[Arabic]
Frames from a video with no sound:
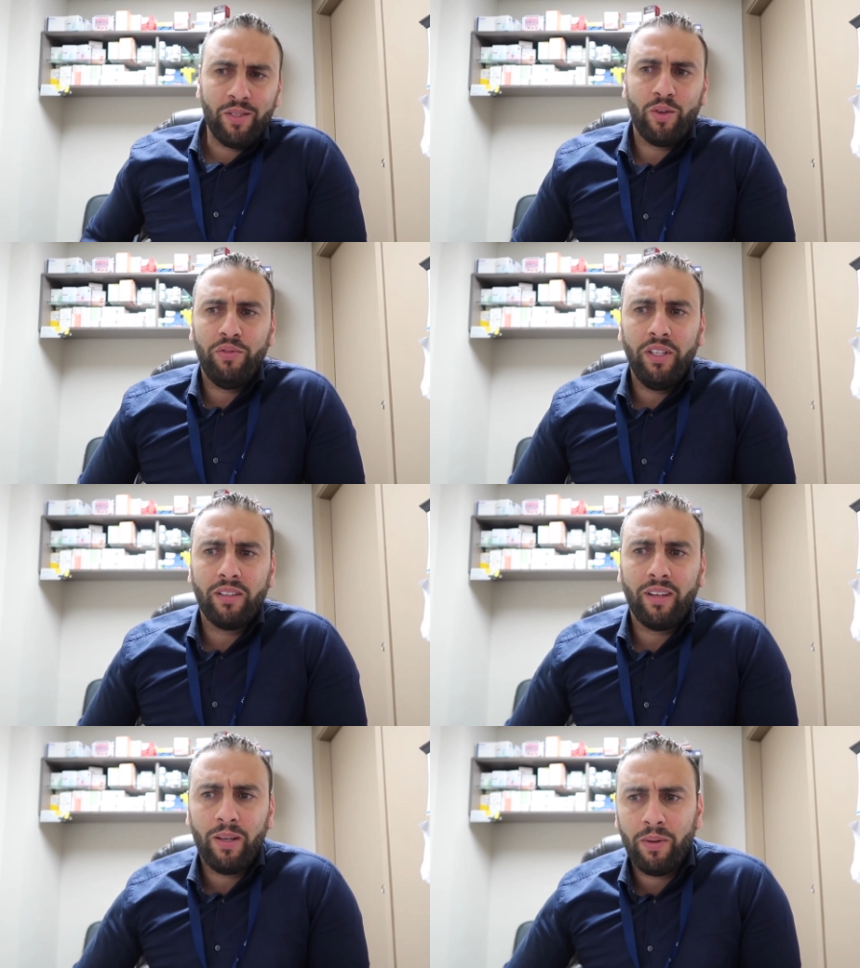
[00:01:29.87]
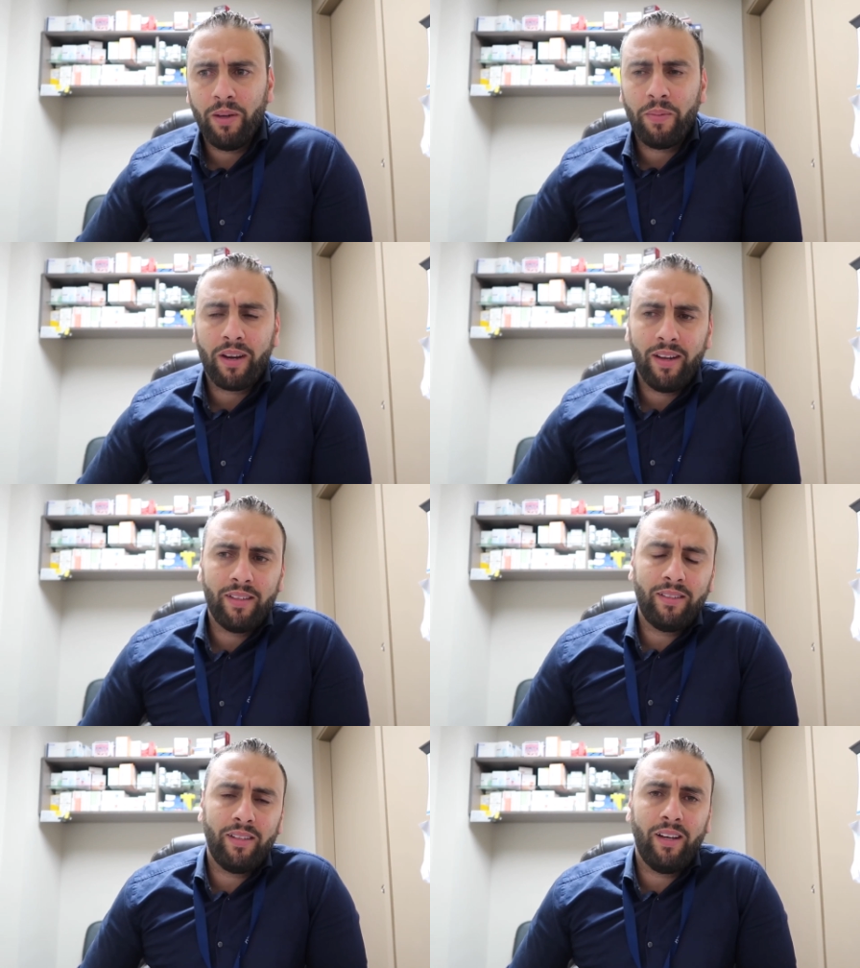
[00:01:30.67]
يأسروا في الطلبة
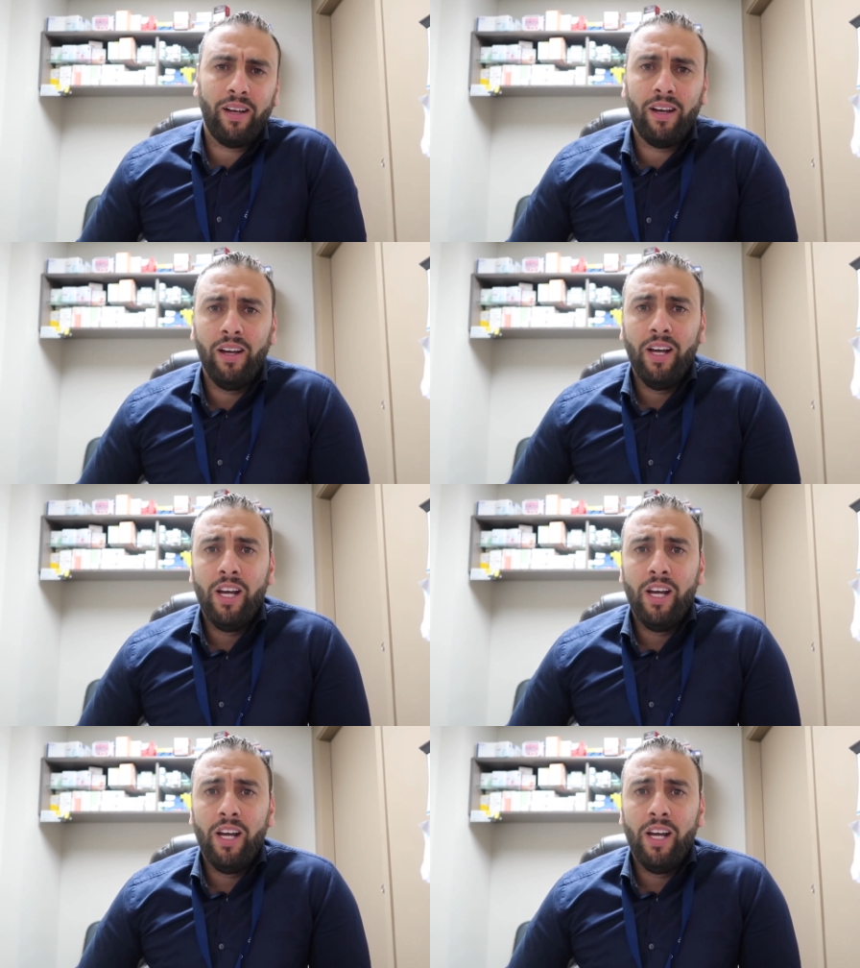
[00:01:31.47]
مرات آه،